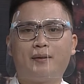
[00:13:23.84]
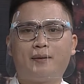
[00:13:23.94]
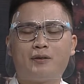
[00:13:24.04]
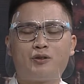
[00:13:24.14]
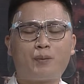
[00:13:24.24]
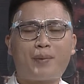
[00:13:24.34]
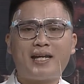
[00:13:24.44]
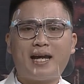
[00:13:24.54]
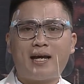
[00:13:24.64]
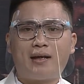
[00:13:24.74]

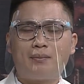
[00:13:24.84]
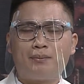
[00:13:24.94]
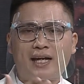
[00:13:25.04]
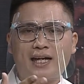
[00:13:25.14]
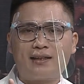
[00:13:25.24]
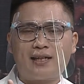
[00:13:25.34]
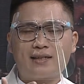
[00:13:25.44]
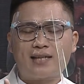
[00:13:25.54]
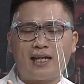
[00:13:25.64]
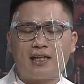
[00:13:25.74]
supaya mereka tidak
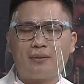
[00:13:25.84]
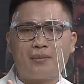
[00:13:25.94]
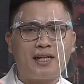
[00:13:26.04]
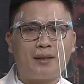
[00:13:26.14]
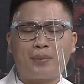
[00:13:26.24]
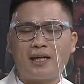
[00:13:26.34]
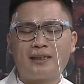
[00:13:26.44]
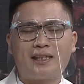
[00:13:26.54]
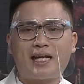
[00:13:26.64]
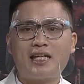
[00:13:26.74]
saling melihat paling
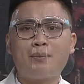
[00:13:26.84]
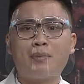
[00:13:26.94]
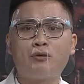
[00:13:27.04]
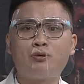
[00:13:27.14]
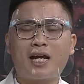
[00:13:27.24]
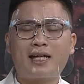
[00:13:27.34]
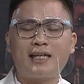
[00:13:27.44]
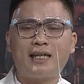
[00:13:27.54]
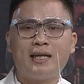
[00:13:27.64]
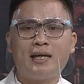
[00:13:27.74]
tidak ini mengurangi
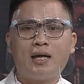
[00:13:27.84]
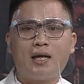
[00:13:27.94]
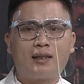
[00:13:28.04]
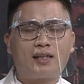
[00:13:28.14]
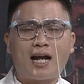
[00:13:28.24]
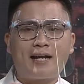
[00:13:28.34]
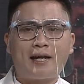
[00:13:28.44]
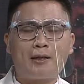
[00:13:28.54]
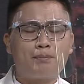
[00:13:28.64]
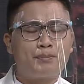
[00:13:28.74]
eh,
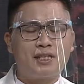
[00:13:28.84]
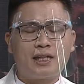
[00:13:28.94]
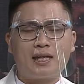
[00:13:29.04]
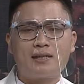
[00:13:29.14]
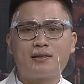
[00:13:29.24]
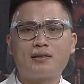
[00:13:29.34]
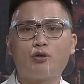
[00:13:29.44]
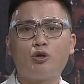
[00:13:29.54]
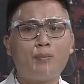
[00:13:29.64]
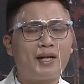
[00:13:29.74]
tekanan psikis
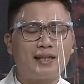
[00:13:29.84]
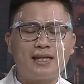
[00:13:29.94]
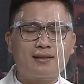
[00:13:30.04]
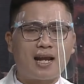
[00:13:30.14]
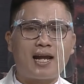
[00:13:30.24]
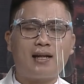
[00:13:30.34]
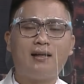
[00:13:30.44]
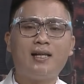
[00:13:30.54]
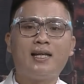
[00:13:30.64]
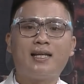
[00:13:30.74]
umat Israel
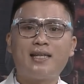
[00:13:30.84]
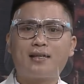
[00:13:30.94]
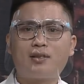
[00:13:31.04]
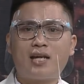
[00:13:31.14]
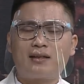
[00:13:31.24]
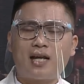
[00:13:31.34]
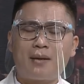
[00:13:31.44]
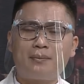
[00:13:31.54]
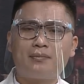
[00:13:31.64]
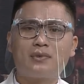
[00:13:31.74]
yang sedang
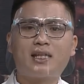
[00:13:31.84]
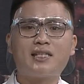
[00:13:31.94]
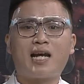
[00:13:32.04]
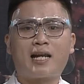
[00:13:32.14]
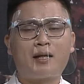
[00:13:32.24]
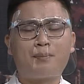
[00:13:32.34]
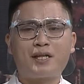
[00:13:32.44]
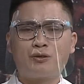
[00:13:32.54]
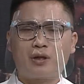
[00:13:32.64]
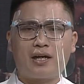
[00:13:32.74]
dalam kejaran
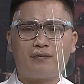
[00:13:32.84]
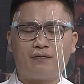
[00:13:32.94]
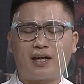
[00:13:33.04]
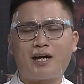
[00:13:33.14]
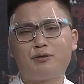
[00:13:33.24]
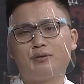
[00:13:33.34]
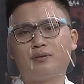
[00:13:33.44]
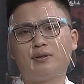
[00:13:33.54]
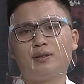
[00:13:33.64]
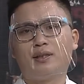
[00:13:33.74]
pasukan Firaun
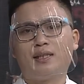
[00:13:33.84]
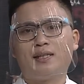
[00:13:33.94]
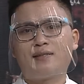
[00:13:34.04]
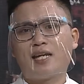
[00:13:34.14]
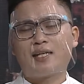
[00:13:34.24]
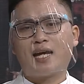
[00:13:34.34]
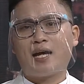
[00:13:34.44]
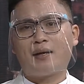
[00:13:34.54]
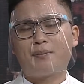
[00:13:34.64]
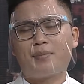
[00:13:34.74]
sehingga
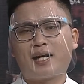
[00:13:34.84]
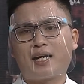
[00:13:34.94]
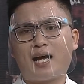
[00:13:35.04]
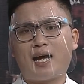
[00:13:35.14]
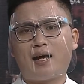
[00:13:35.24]
mereka